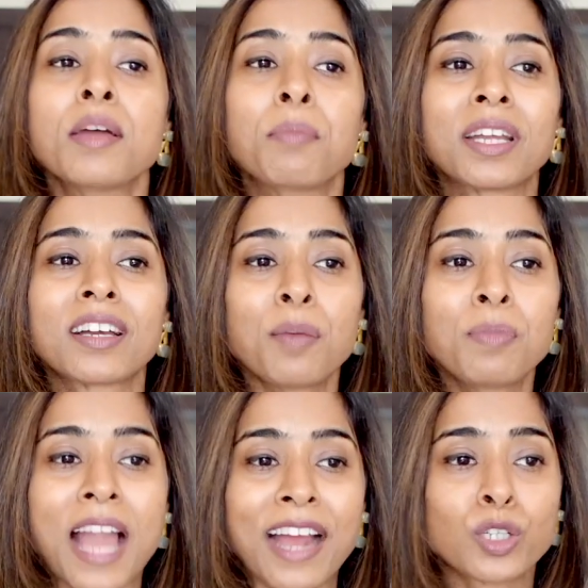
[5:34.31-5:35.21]
बट अगर आप
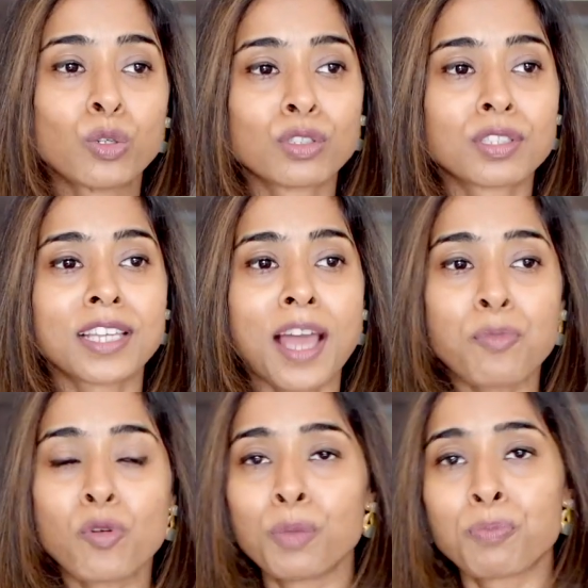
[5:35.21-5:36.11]
लैक्टोज से
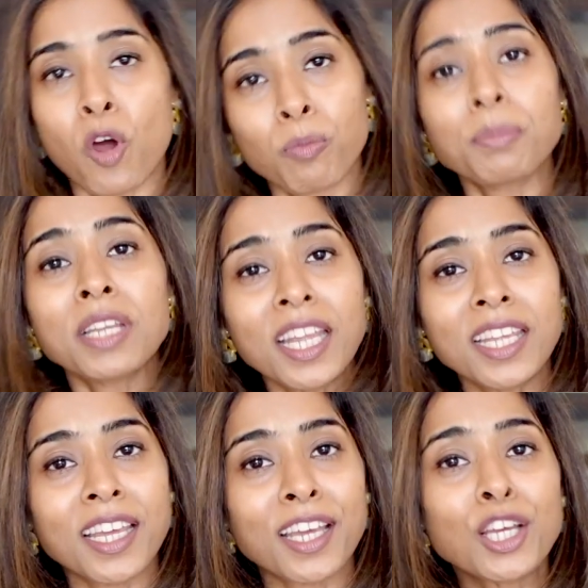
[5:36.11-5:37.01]
आपको कोई प्रॉब्लम ही
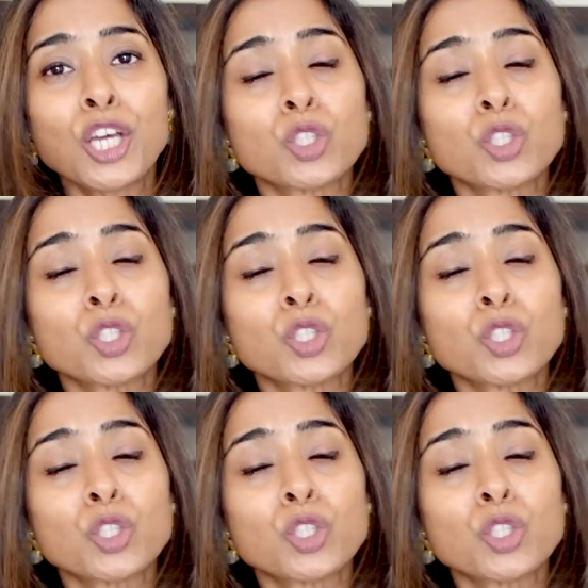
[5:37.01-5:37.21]
नहीं है